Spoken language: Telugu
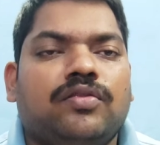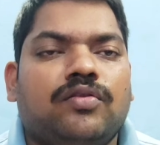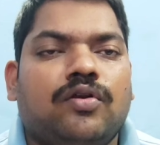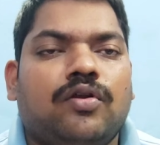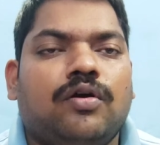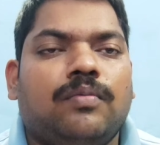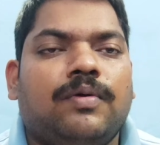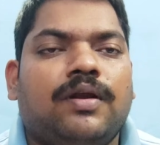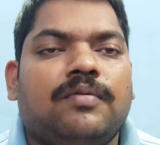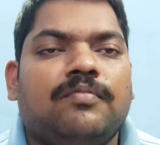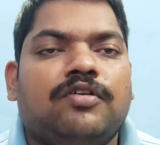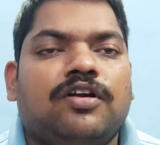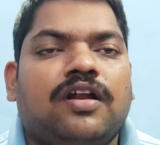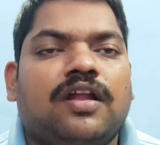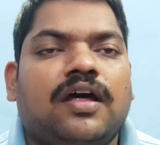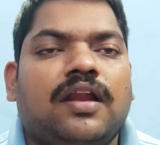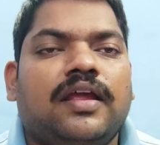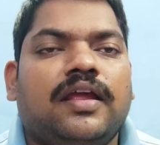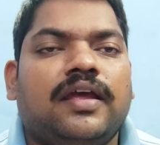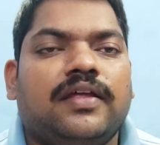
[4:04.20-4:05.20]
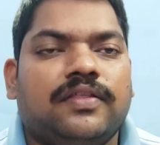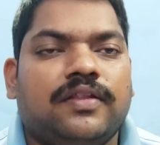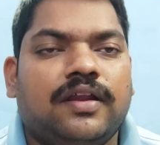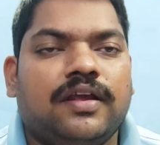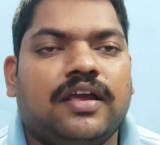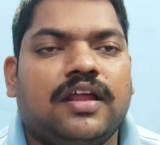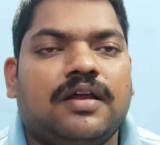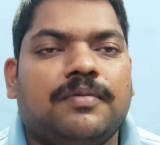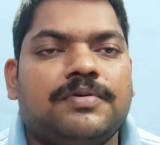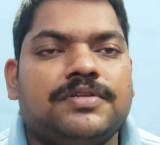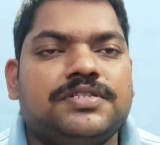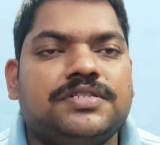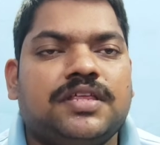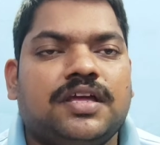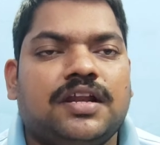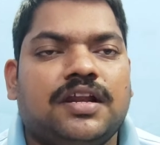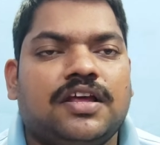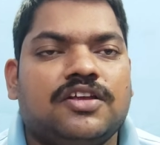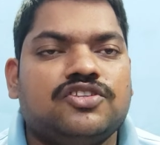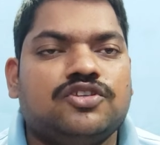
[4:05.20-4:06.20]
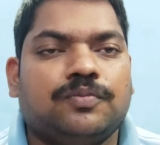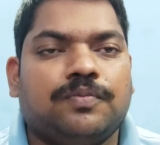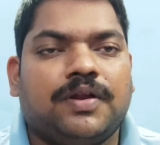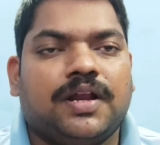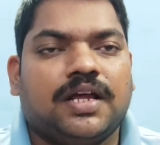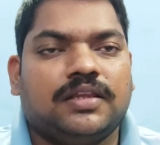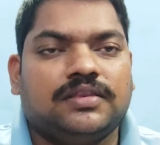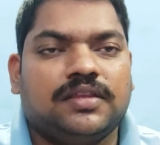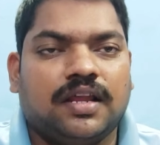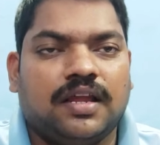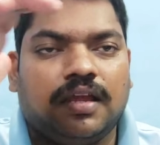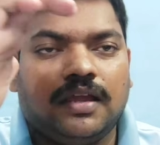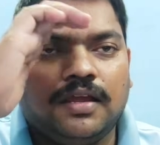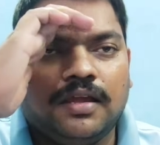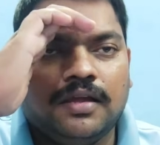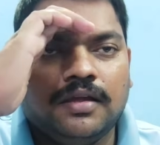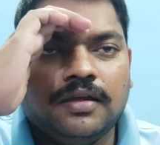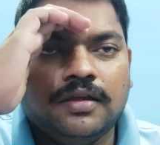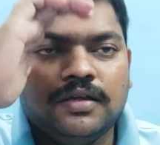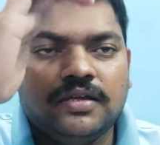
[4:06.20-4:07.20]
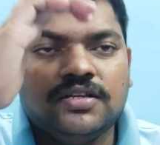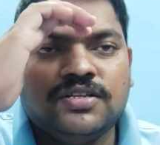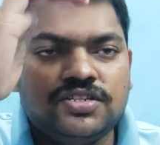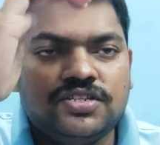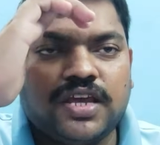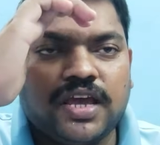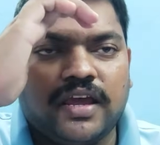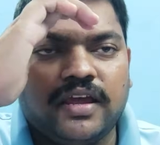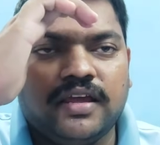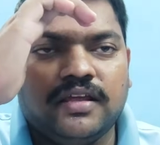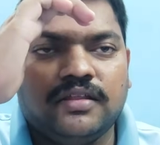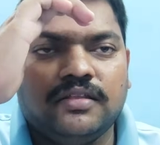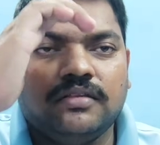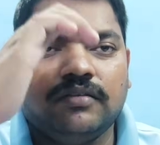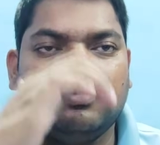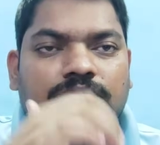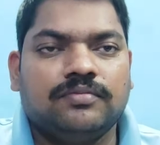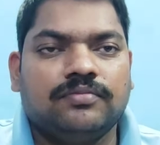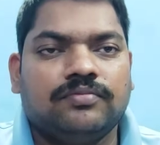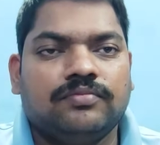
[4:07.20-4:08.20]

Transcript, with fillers: అందులో మనం ఉండాలి అందరికీ నమస్తే అన్న శుభరాత్రి జై హింద్